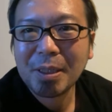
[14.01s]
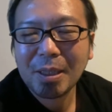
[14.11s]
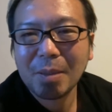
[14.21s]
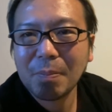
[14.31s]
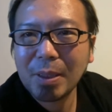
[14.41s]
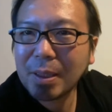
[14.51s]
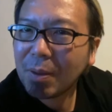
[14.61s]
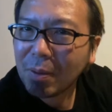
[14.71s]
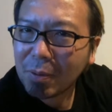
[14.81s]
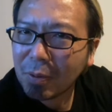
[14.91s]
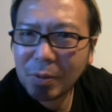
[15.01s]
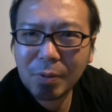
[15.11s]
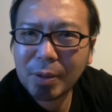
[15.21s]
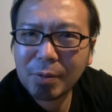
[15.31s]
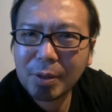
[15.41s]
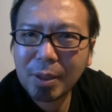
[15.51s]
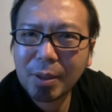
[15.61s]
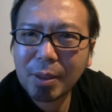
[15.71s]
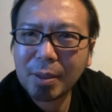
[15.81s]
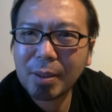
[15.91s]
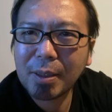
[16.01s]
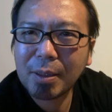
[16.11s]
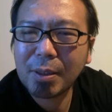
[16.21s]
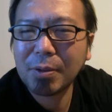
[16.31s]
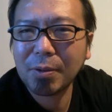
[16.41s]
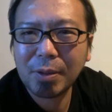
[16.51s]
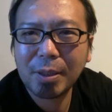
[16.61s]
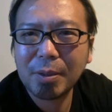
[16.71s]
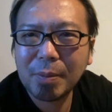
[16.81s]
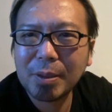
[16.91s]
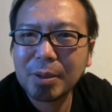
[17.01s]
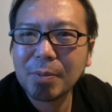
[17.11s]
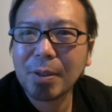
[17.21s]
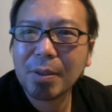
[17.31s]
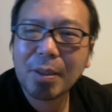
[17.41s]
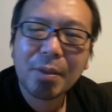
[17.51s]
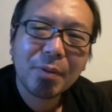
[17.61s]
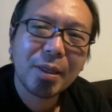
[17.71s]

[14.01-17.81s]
やっぱり本当にどんな風になってたいんだっていうのをね、イメージしてもらって。